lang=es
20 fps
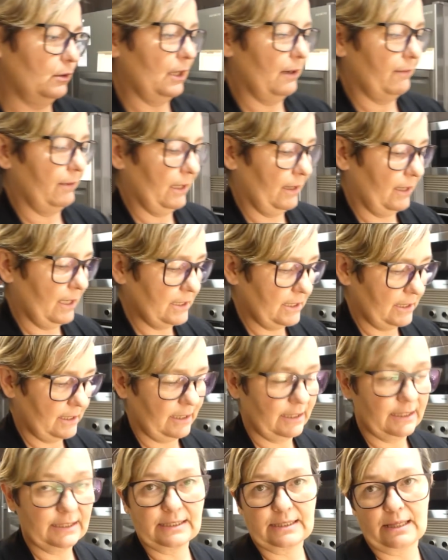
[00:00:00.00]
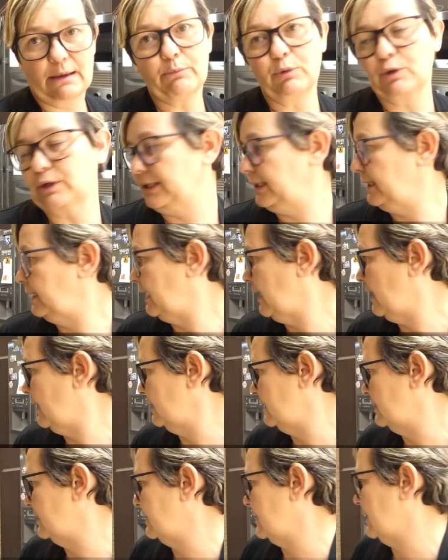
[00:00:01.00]
la verdad es que está muy
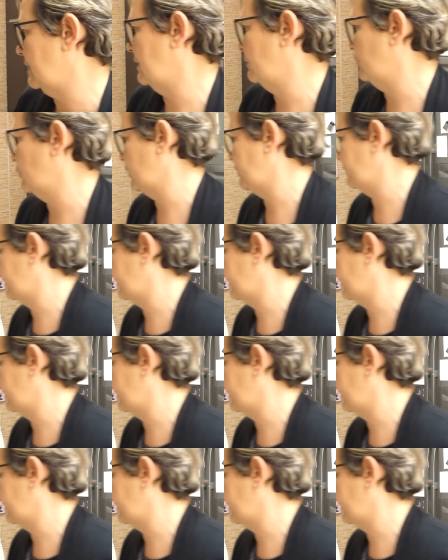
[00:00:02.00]
rica y sale muy